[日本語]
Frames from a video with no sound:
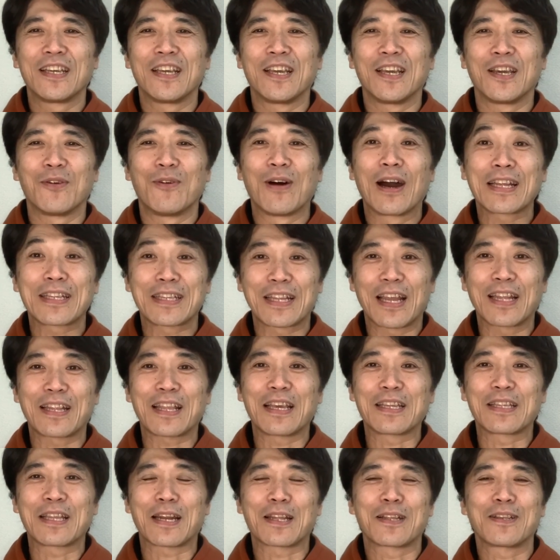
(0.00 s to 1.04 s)
え分かった方
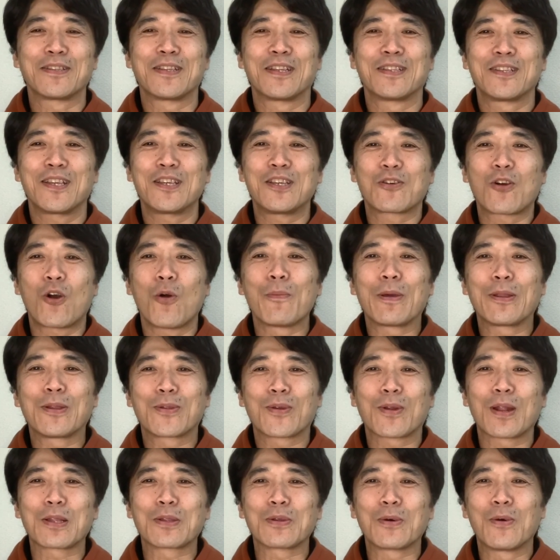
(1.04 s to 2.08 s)
いたらですね、ぜひ
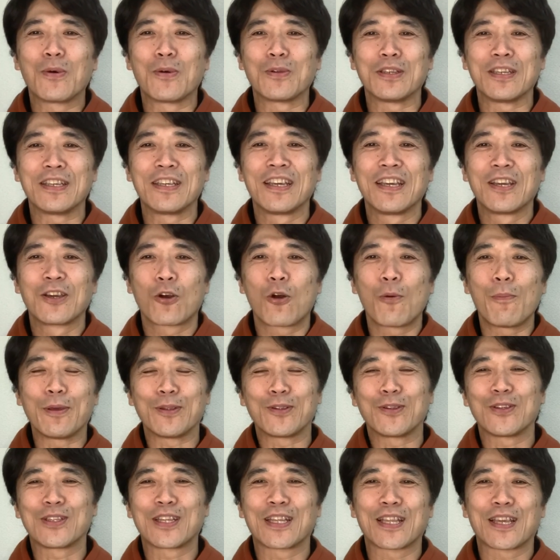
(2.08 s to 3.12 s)
コメント欄の方に
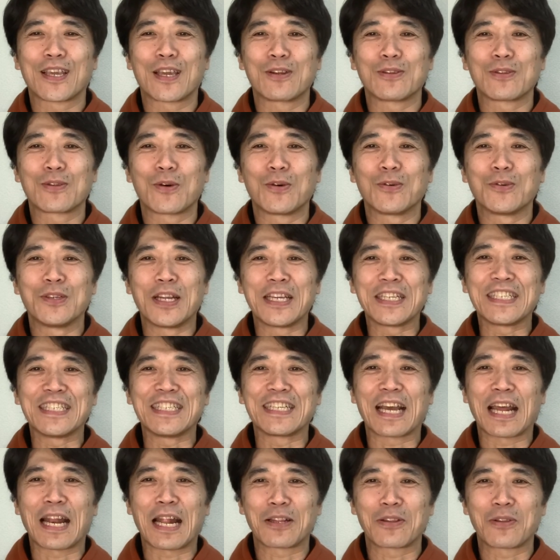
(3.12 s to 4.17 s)
コメントいただけると嬉し
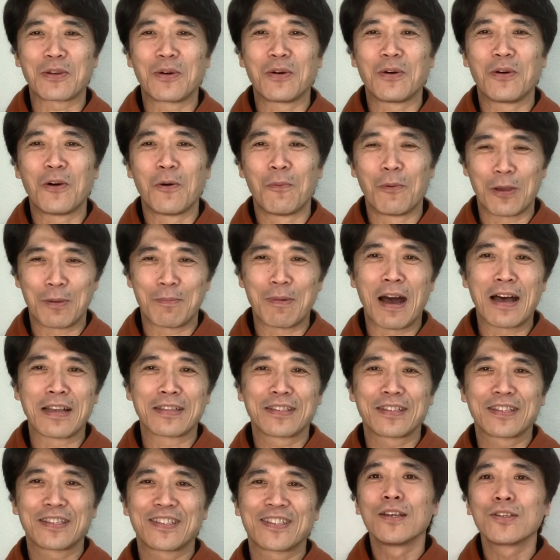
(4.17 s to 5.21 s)
いかなと思いま
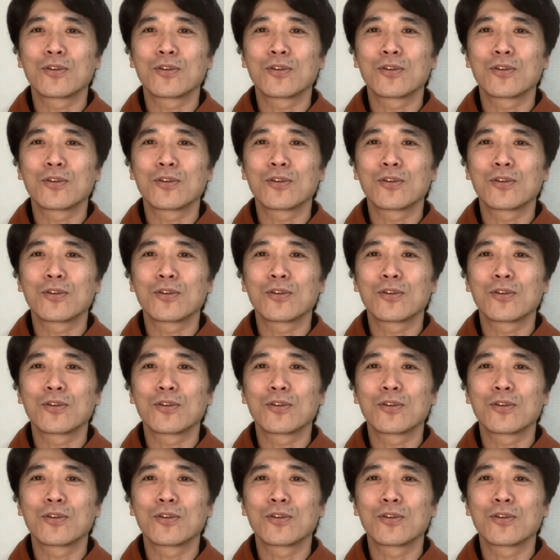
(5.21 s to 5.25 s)
す。